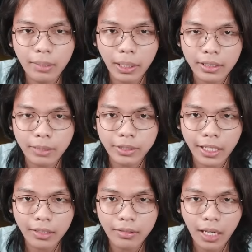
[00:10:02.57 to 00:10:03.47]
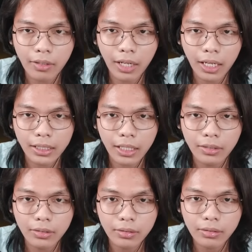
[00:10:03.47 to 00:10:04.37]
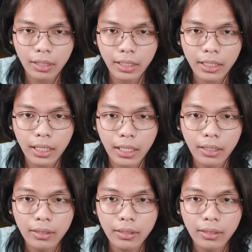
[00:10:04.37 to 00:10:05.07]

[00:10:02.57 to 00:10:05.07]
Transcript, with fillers: bakal jump scare. Aku gak akan takut. Santai aja.